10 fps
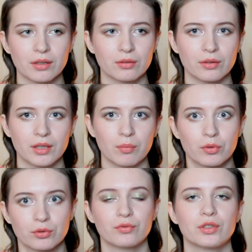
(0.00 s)
который я
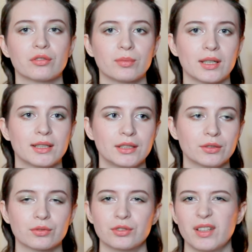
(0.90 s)
просто увидела в
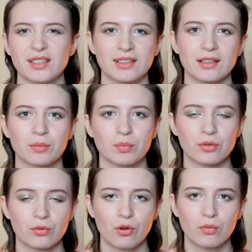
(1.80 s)
магазине. Он назывался как-то
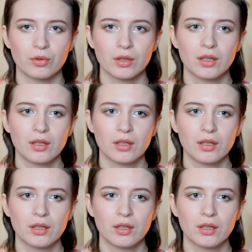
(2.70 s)
по-другому,